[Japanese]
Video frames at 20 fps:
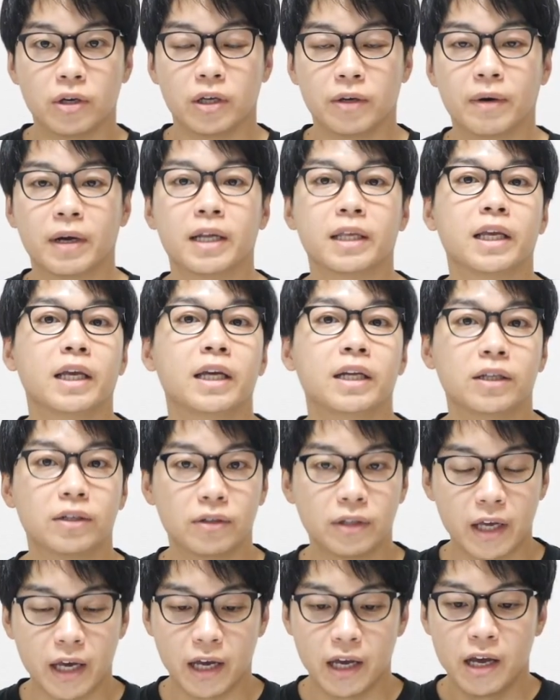言われている
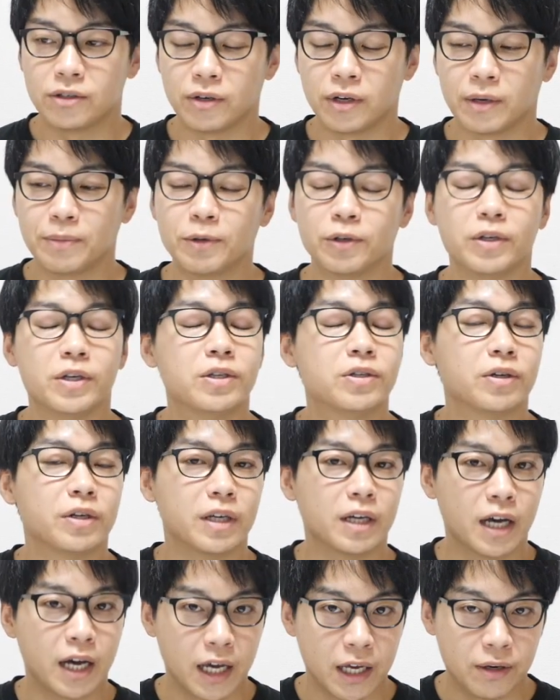のでそれも一緒
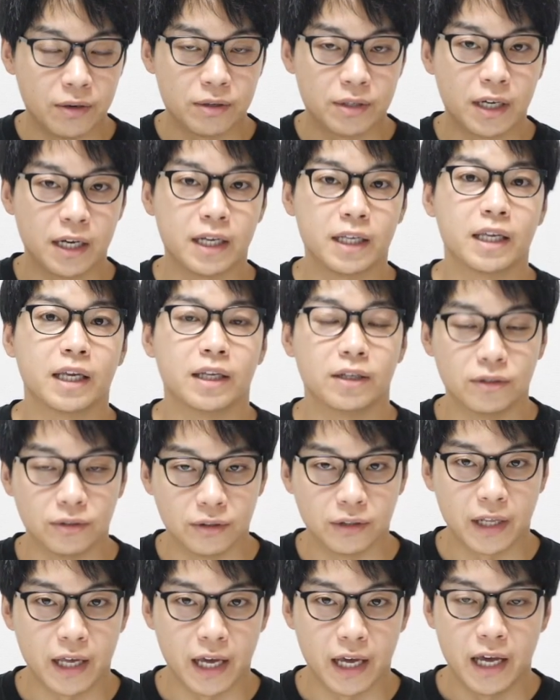に配合されている
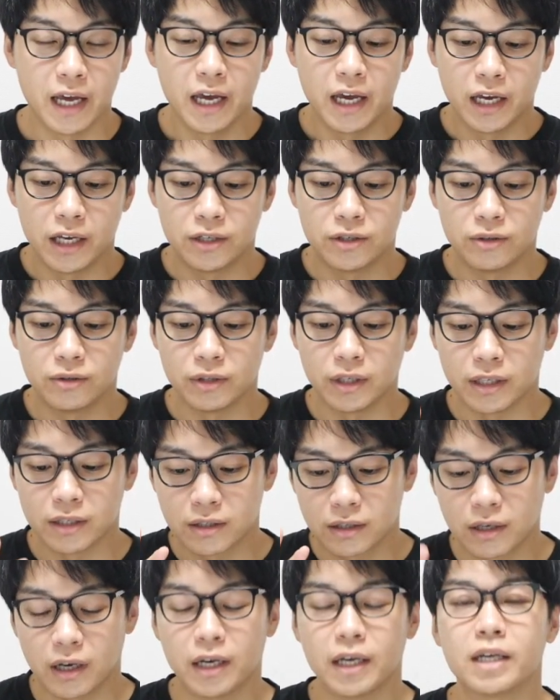ので非常に
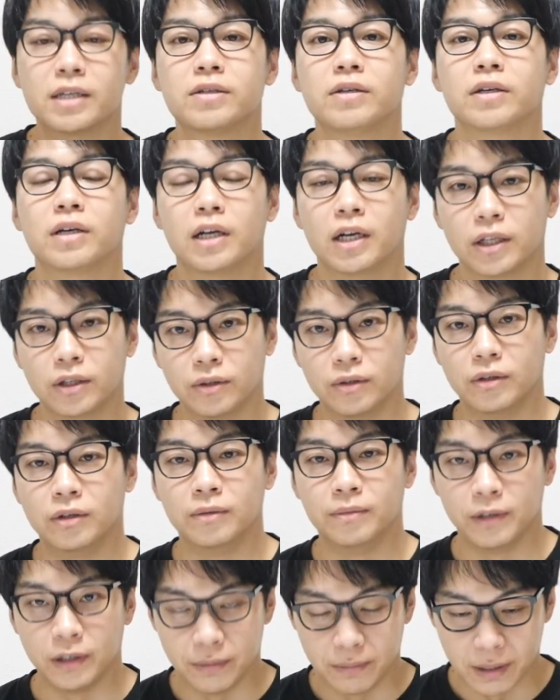使いやすいかなと
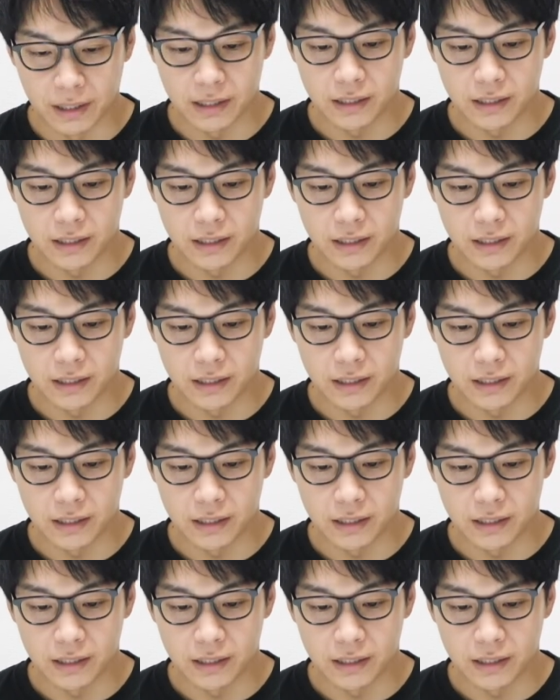思いま